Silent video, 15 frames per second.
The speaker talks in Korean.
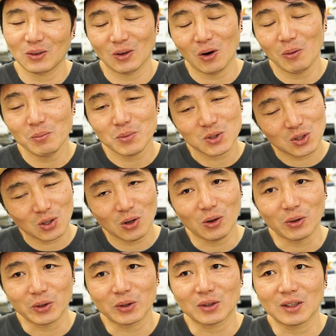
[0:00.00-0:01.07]
엄청
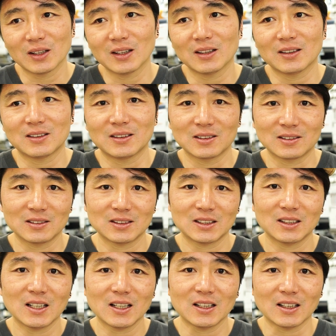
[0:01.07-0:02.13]
어렵게 그를
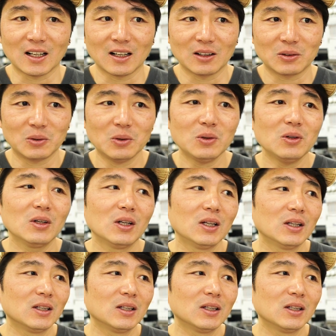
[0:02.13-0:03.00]
실행해 나갔고